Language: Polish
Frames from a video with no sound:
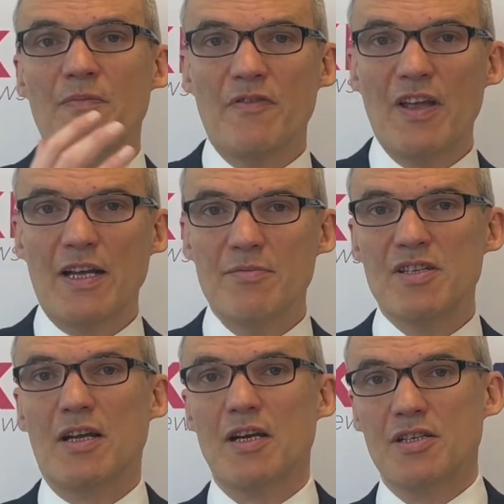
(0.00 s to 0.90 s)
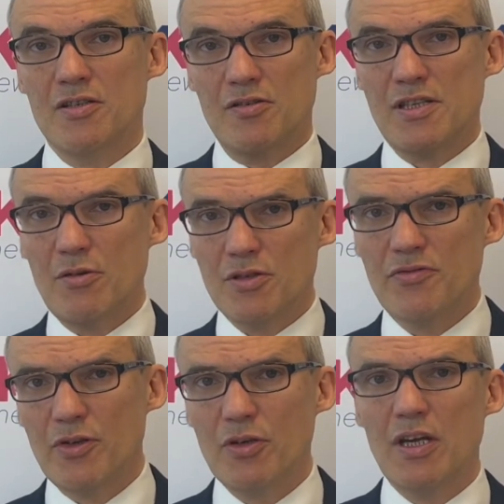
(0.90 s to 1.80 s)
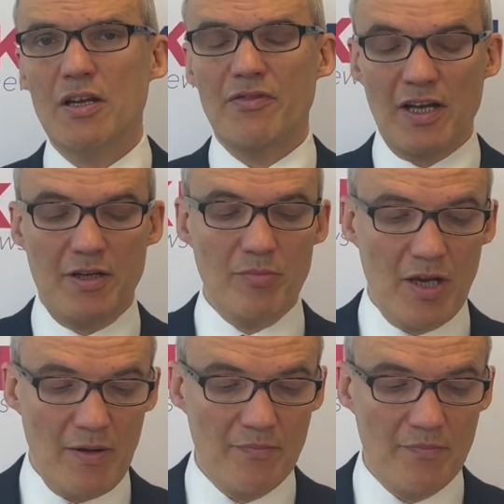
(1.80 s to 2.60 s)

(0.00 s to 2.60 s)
w jakim zakresie zostało coś wykonane, w jakim nie.